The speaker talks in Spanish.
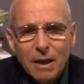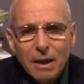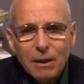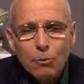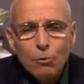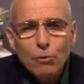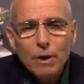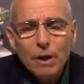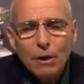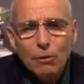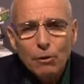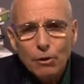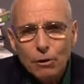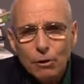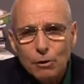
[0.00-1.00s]
el
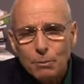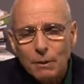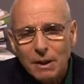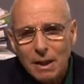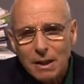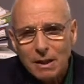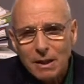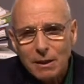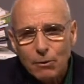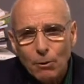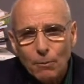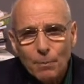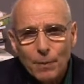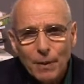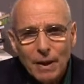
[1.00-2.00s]
único Dios
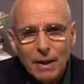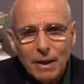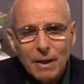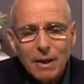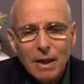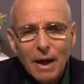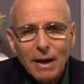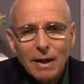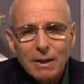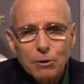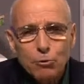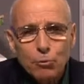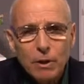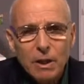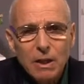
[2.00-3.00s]
verdadero, y a
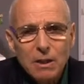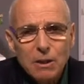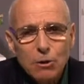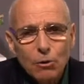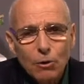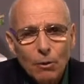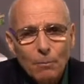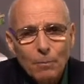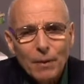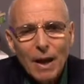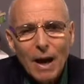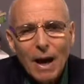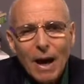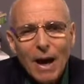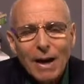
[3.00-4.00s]
Jesucristo,
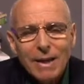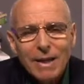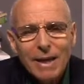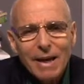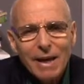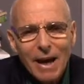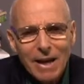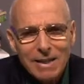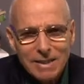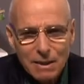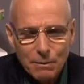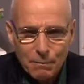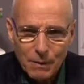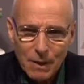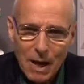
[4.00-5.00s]
a quien
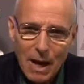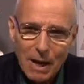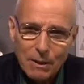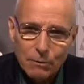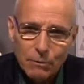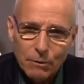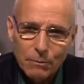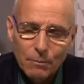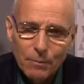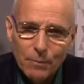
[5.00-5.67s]
has enviado